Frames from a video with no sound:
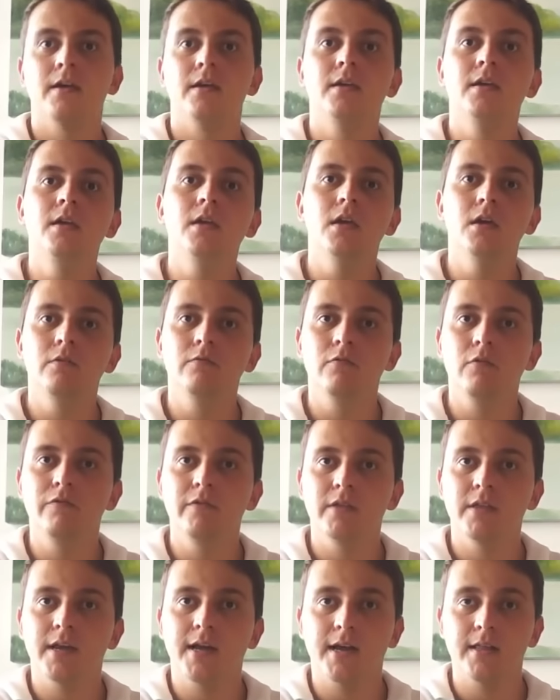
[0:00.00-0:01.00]
E eu vou
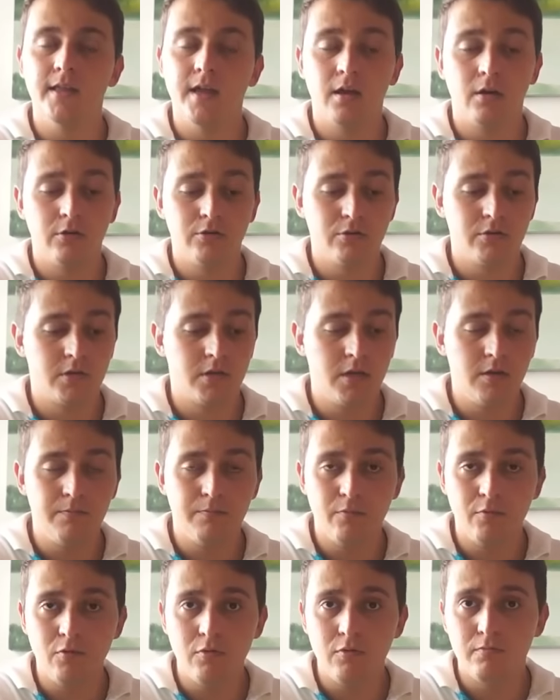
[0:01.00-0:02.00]
vender cada relógio aqui
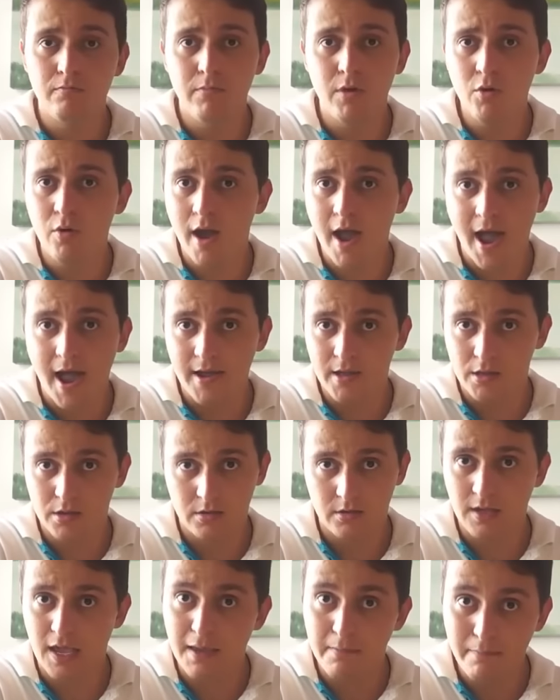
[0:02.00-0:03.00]
por mil
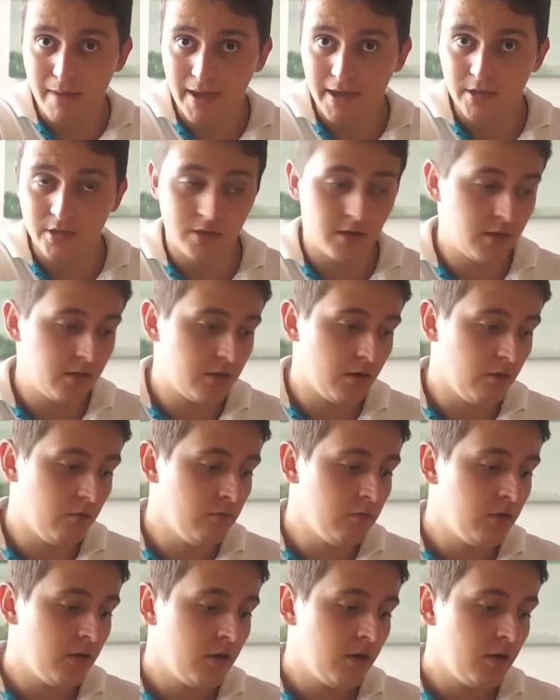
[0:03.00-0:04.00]
reais, em média.
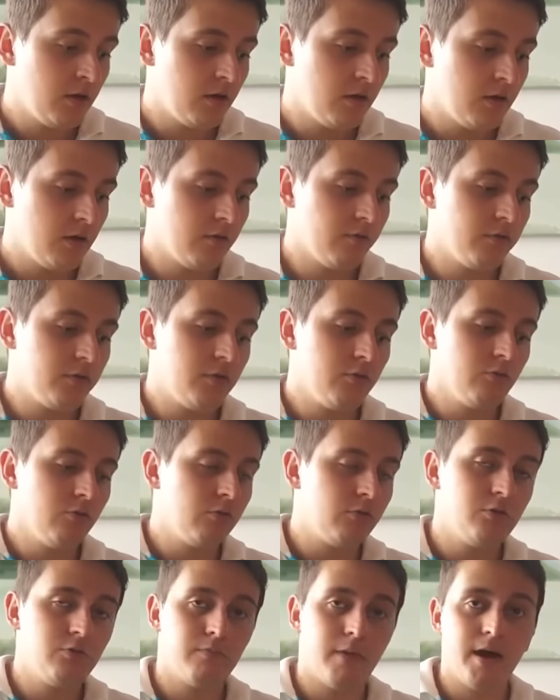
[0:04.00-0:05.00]
Então, eu vou ter um
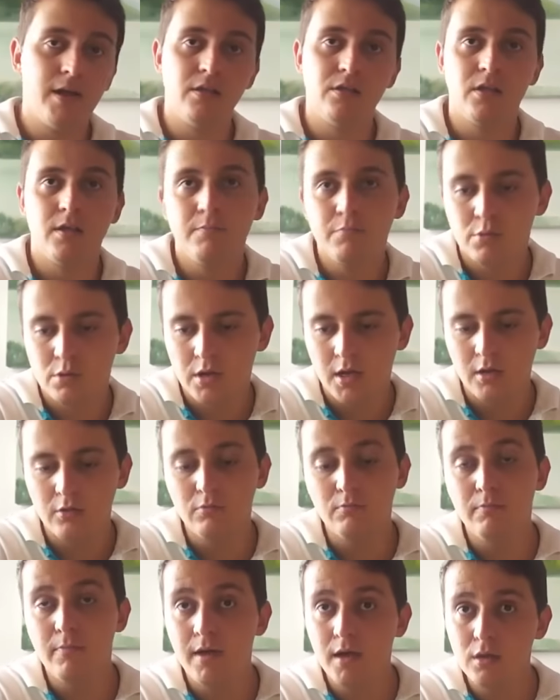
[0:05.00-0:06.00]
lucro de mais 100%
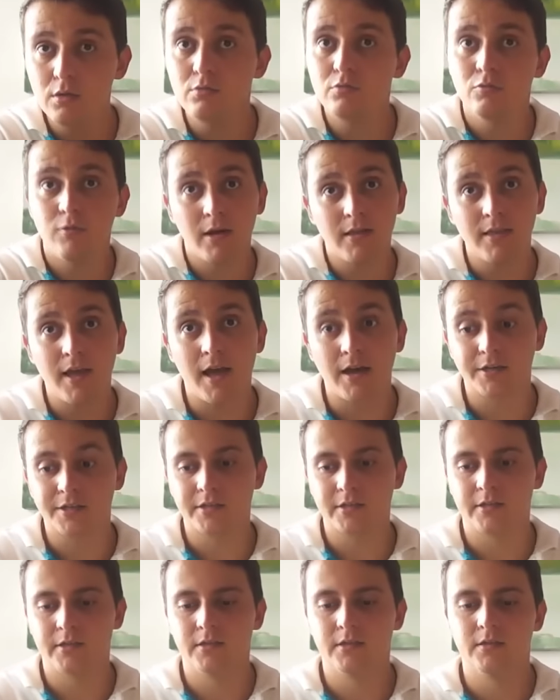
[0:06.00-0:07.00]
mesmo com a
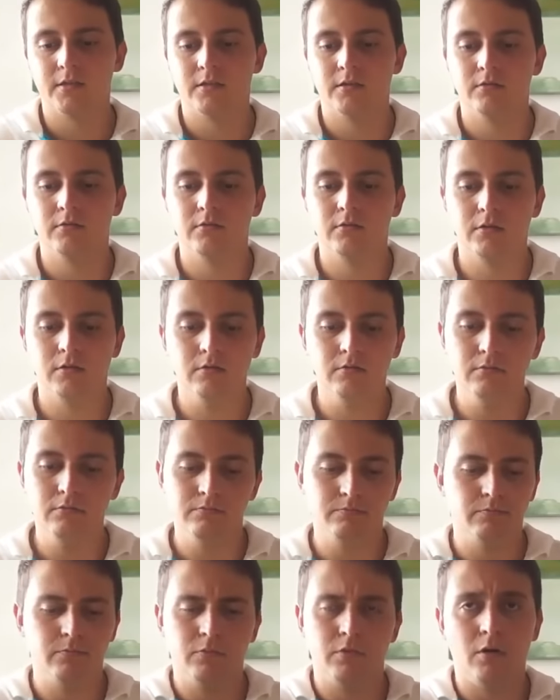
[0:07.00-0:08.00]
taxa, entendeu?
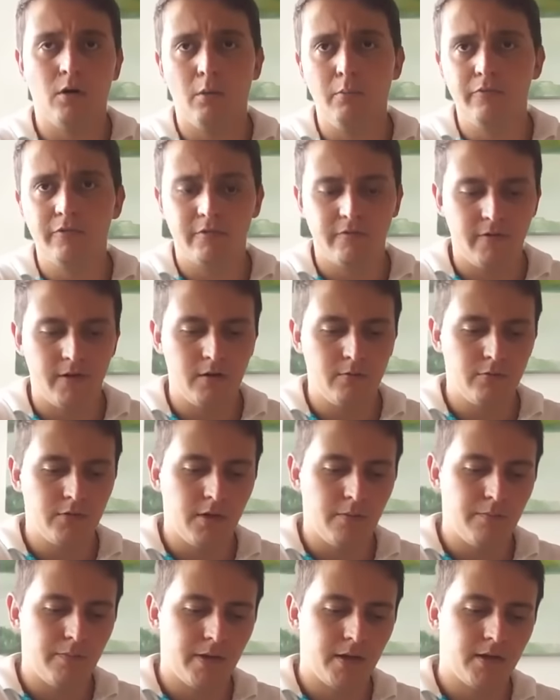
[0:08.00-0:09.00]
Então, óbvio que valeu
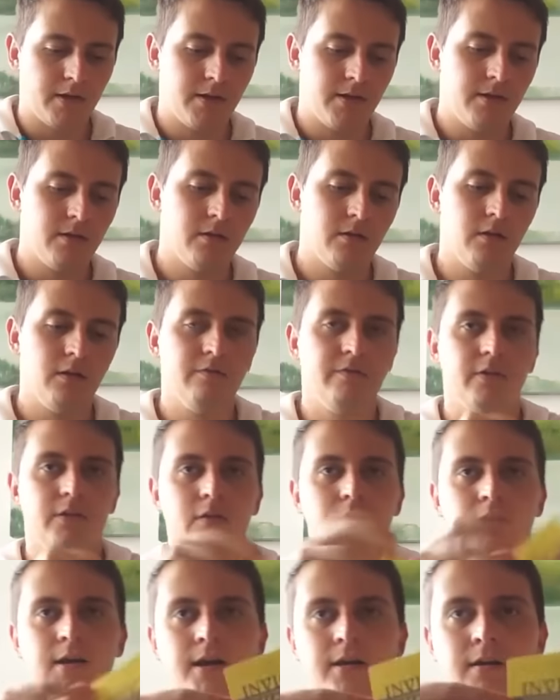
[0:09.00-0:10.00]
muito a pena, né? Ó, vem
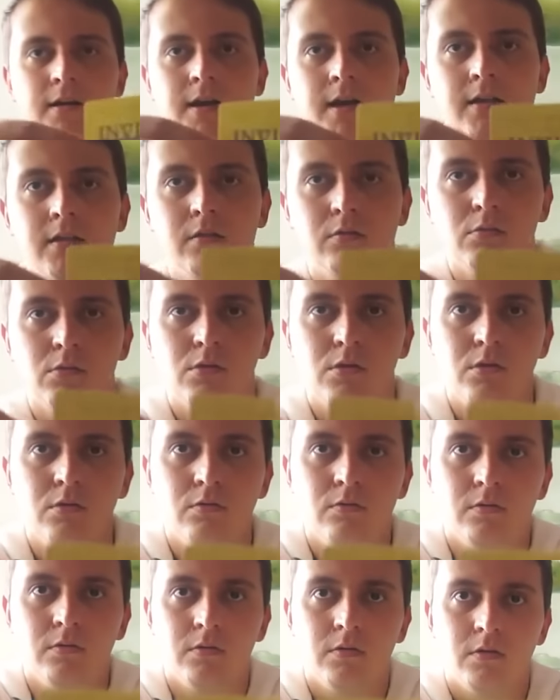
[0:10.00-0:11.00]
até um
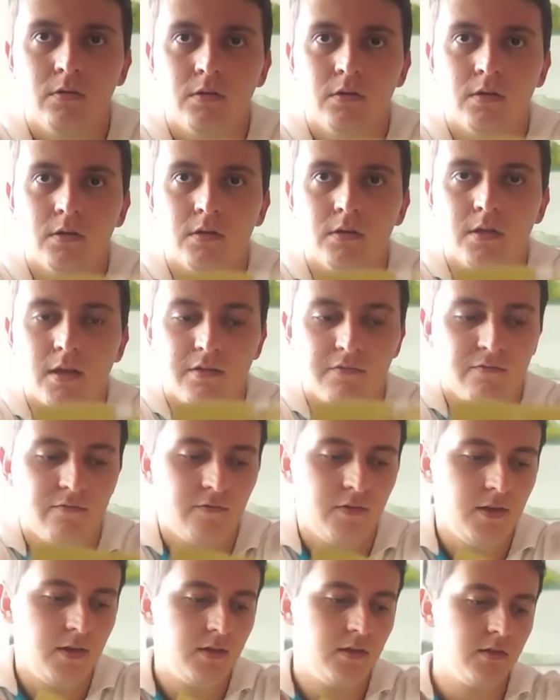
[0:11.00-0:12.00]
cartãozinho, a
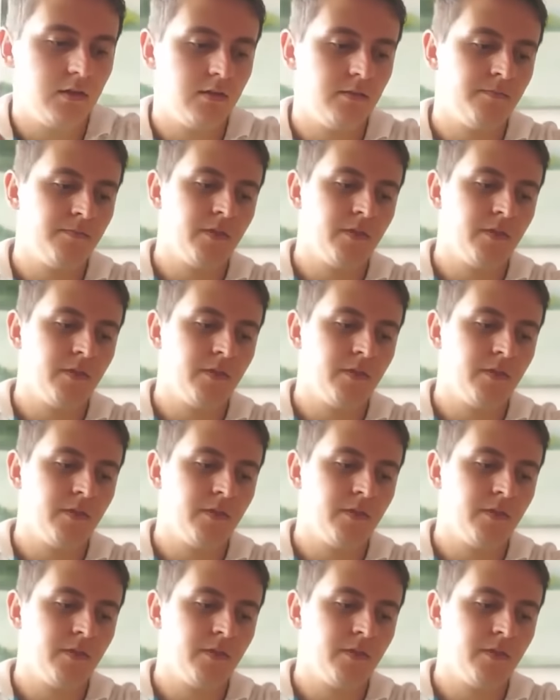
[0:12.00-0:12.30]
Invicta.